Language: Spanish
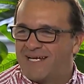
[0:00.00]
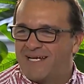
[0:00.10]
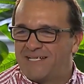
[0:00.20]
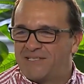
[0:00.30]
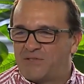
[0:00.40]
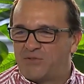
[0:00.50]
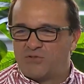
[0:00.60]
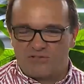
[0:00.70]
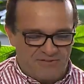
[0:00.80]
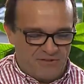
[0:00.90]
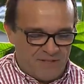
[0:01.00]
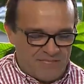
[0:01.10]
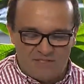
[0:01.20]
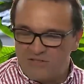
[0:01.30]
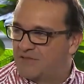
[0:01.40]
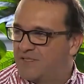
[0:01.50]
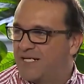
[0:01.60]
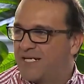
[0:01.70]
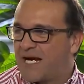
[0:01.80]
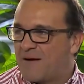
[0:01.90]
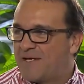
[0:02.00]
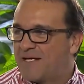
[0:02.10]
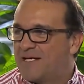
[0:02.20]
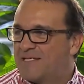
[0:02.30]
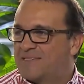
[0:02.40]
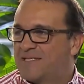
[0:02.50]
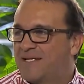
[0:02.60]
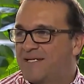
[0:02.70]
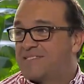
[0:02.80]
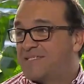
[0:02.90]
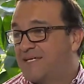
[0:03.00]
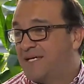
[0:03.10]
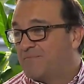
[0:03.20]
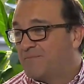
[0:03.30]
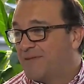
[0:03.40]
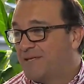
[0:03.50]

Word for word: que tu configuración de cámara esté en HD.